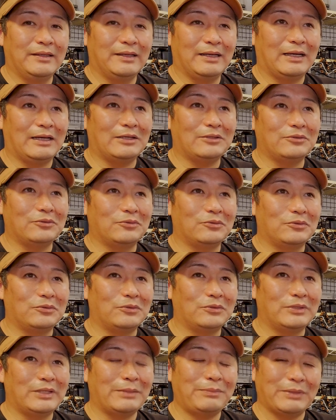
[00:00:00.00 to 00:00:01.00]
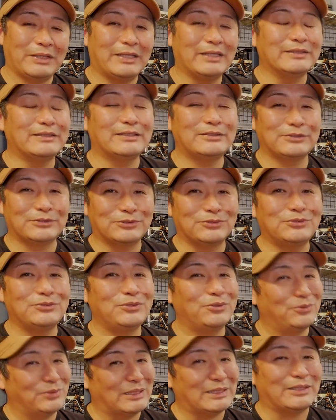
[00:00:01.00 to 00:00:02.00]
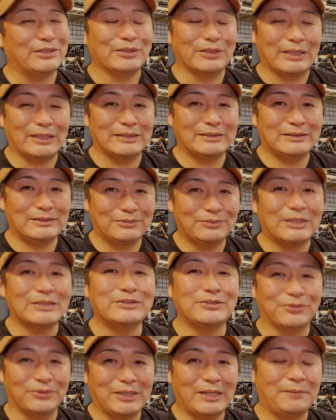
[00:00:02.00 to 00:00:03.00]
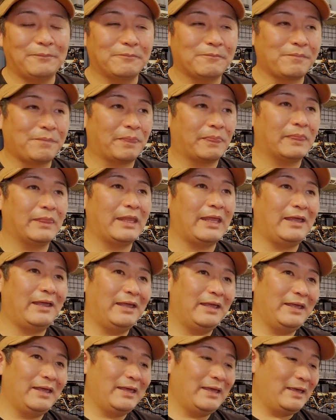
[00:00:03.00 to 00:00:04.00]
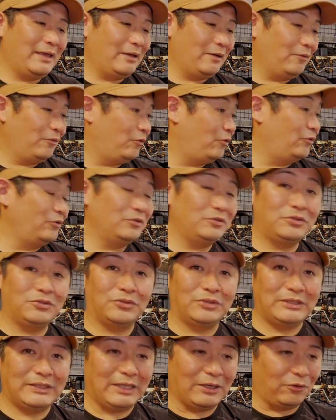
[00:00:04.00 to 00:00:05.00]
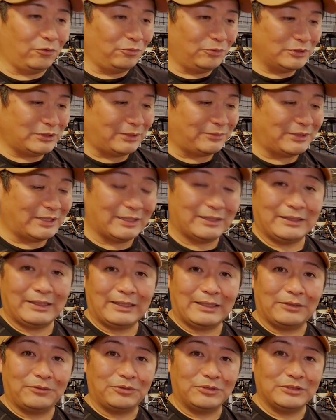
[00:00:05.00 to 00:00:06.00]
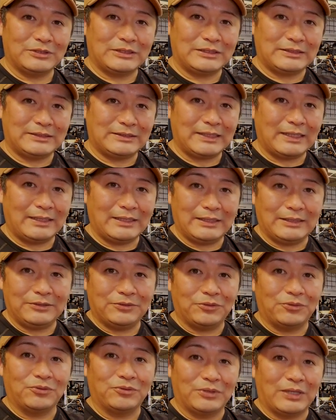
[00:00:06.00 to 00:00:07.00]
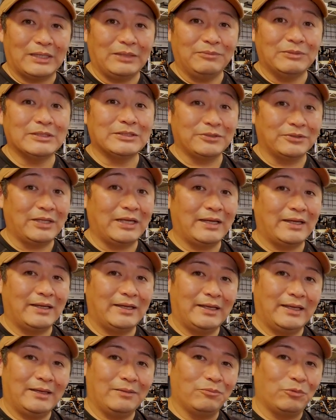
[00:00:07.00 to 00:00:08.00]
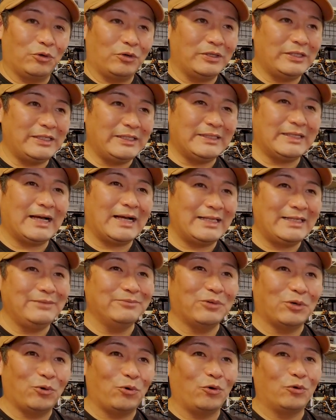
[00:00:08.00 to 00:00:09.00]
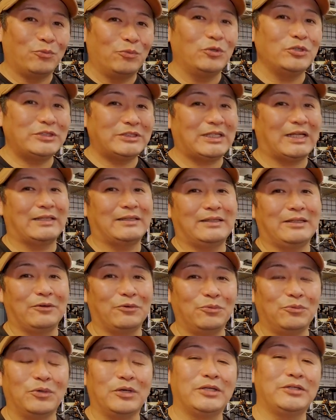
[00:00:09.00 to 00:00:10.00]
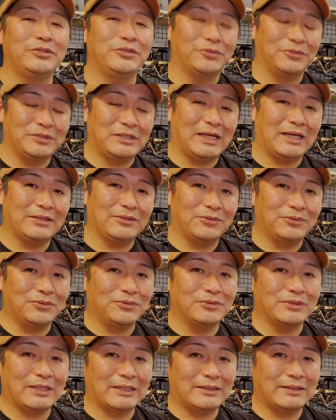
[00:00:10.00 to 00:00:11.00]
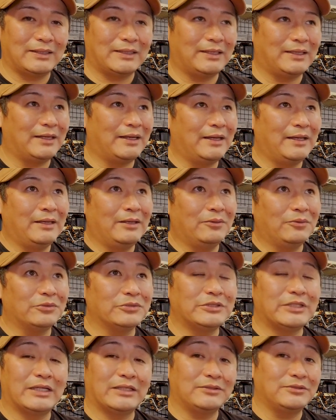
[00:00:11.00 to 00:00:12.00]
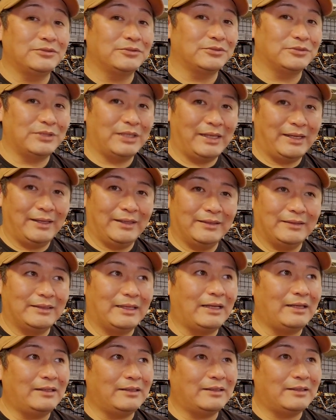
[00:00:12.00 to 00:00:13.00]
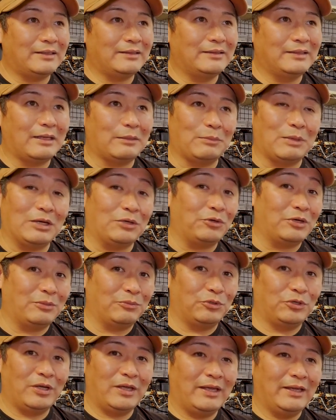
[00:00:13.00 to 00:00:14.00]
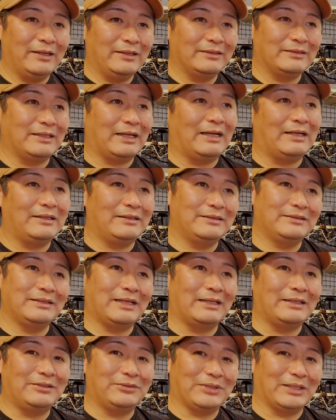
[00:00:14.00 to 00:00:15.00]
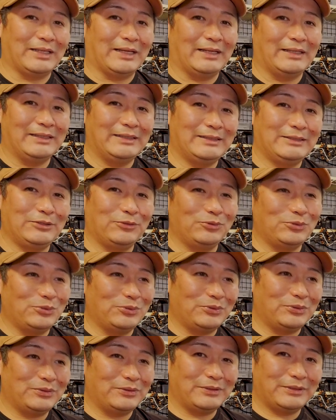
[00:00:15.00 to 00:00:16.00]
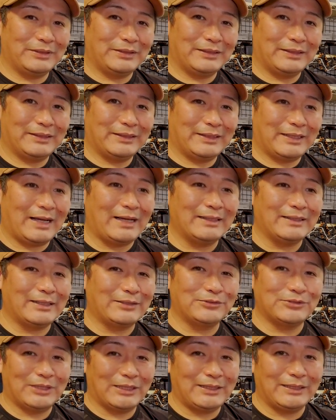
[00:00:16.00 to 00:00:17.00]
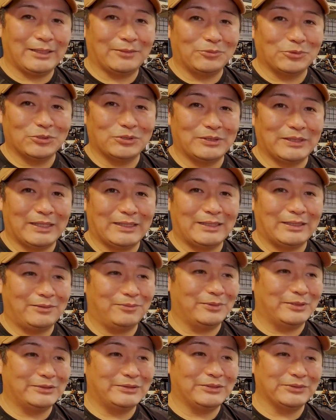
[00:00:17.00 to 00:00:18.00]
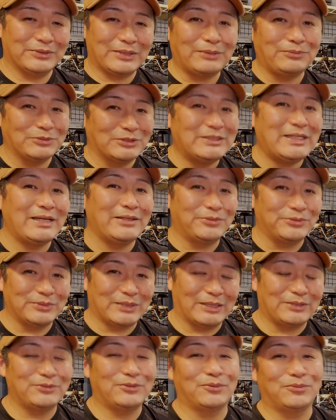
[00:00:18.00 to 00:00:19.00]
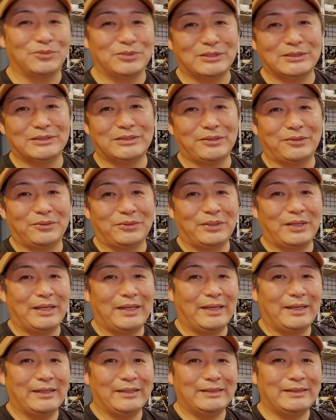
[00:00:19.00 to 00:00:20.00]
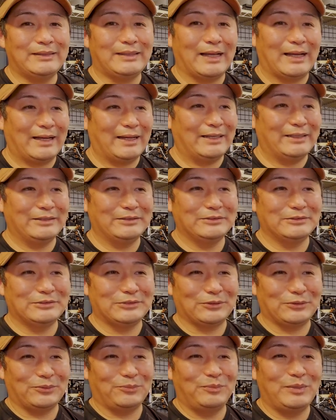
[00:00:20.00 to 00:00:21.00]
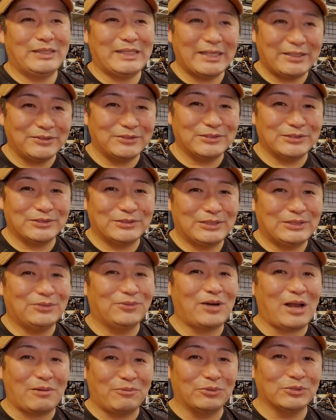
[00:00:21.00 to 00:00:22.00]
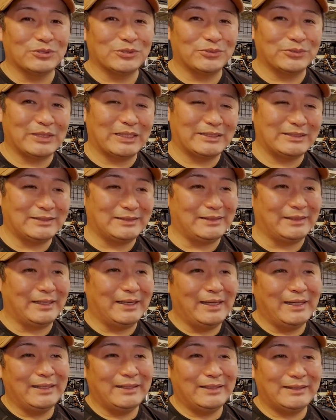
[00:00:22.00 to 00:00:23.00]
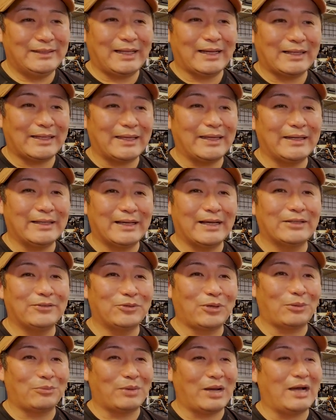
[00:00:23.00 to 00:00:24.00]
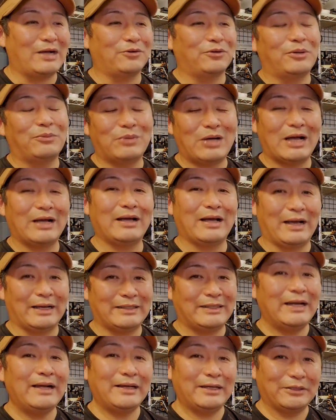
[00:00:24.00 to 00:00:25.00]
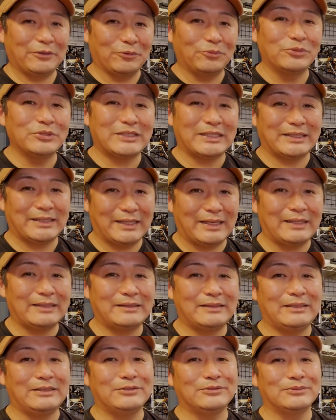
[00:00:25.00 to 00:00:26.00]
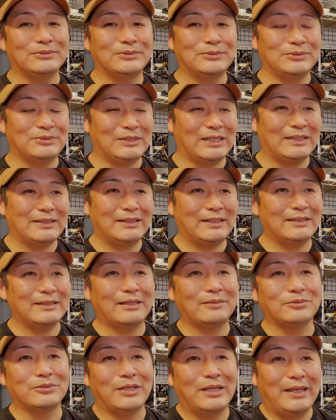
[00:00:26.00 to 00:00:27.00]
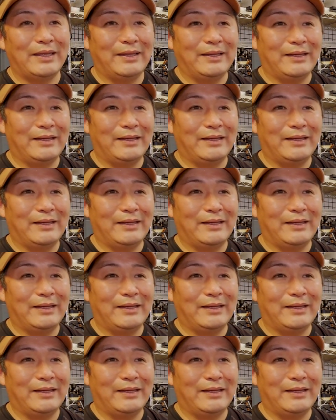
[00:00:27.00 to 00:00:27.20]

あの、やっぱ警察来るような気がしますよね。で、本当にね、おもちゃみたいな、なんかこのちっちゃいドローンありますよね。もういかにもおもちゃって思えるようなドローンだったら、おそらくなんなまあこれはもうななんていうかな人の感覚的なものになってきますけど多分政府になると思うんですよ。来たその見てる人らもそうだし来た警官とかまあこれはまあ明らかにおもちゃだなっていう風になったら多分